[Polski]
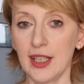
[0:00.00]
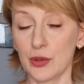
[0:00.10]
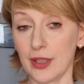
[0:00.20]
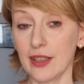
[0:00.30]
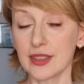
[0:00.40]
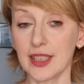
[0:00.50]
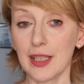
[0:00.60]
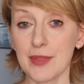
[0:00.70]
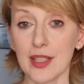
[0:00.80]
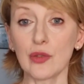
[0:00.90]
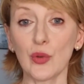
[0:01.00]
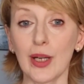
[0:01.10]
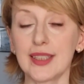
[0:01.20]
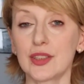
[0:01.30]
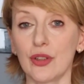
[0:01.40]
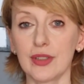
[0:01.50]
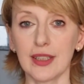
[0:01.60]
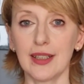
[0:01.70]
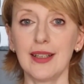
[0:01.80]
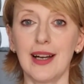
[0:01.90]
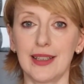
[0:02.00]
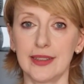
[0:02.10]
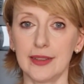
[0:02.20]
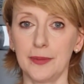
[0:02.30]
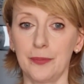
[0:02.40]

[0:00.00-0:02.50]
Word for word: która jego zdaniem stanowiła istotę Hellady.